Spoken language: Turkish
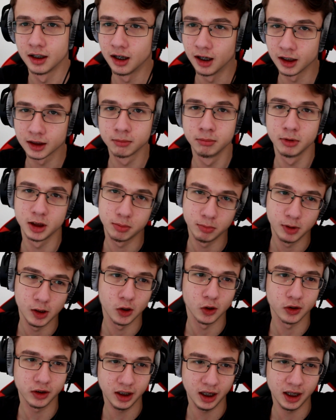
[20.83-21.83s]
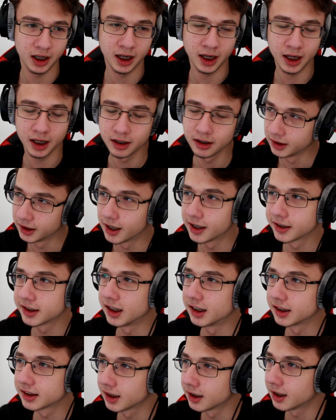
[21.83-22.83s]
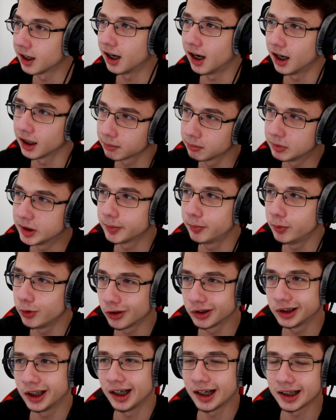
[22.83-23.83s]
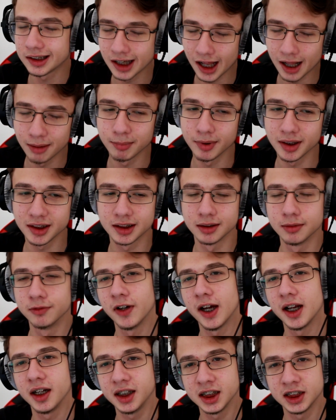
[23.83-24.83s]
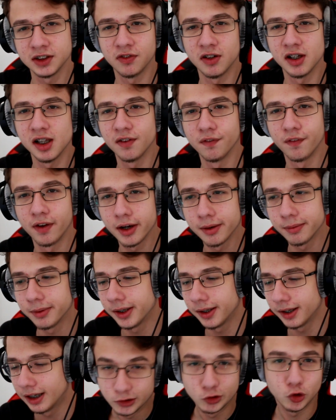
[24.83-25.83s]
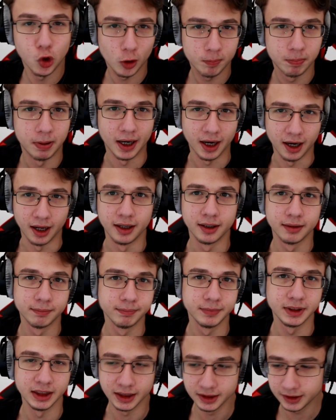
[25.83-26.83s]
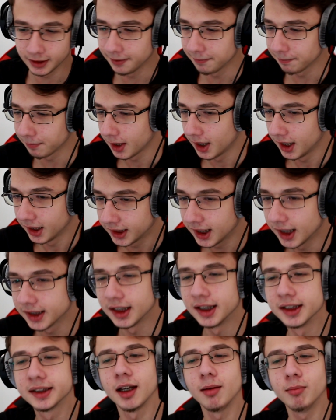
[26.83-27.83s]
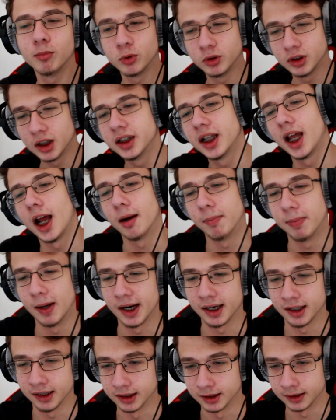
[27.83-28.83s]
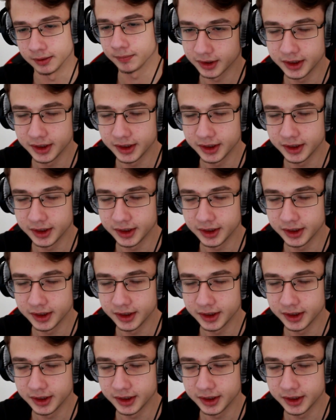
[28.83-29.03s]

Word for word: 60 milyon TL. Kazansan 60 milyon TL'sini almazsın. Vergisi falan var ama çok para. Yine de kazansan bunu ne yapardın?